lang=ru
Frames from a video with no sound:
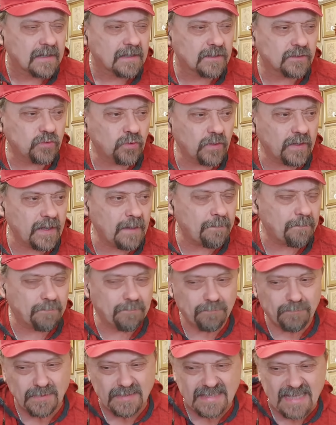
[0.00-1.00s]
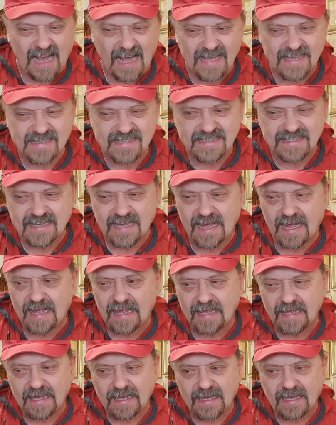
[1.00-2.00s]
которая пытается
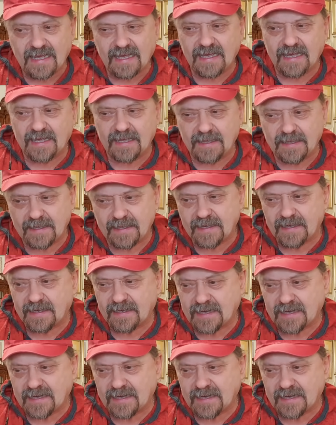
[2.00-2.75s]
э,